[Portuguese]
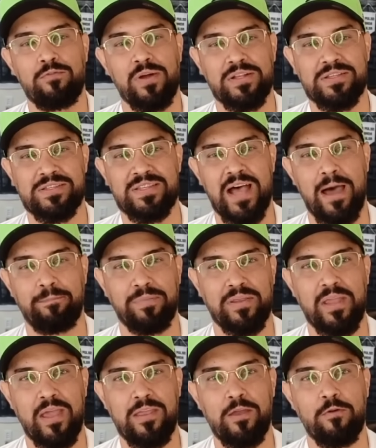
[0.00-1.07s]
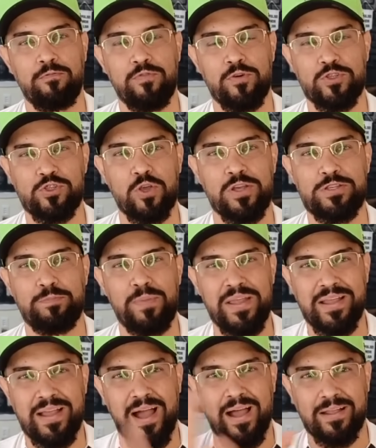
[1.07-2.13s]
no WhatsApp e aí eu vou só
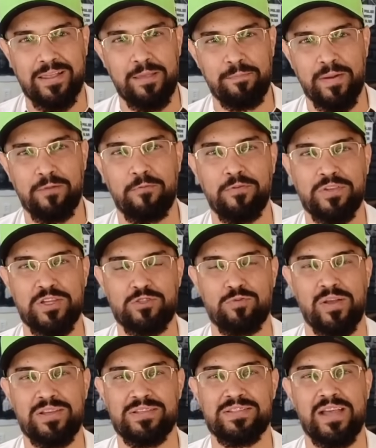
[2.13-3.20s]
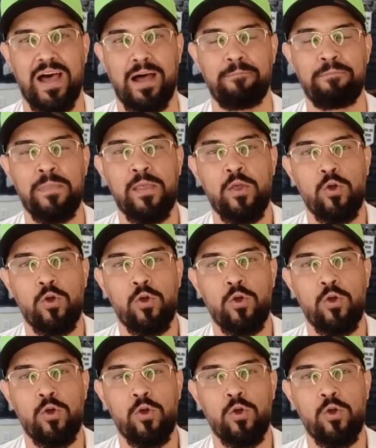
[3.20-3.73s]
explicar aqui para contextualizar.